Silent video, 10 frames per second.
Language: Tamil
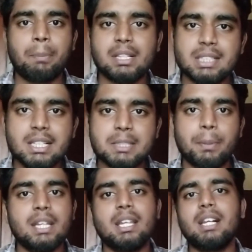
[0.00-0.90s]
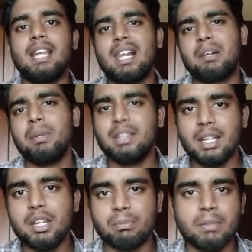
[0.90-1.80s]
பிரஸ் ரிலீஸ் பண்ணியிருந்தாருன்னு எல்லாருக்குமே
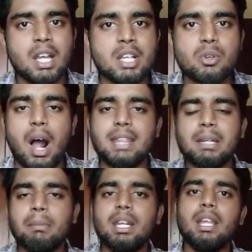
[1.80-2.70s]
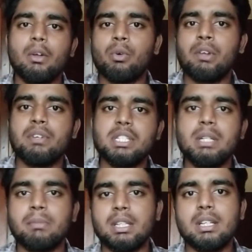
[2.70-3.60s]
தெரியும் ஸோ அந்த மாதிரி ஒரு
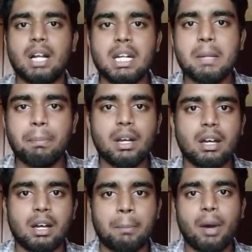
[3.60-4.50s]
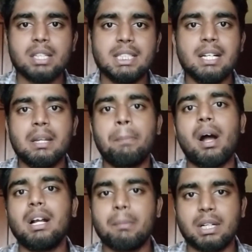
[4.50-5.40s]
விஷயம் வந்து கண்டிப்பா பார்சியாலிட்டி
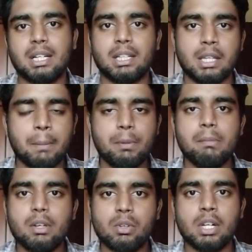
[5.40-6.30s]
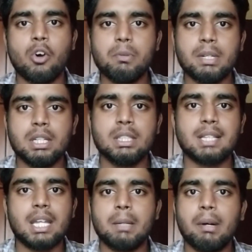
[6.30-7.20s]
பார்க்க மாட்டாங்க எப்பயுமே ஒரு கவர்மெண்ட்டுக்கு
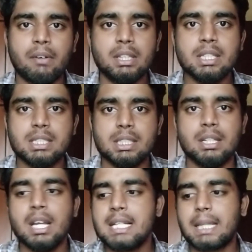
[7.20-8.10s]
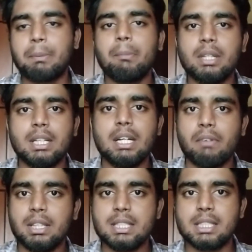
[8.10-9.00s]
சாதகமா வந்துருச்சு செப்டம்பர்
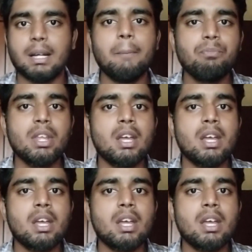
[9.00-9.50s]
தேர்ட்டி வந்துச்சுன்னா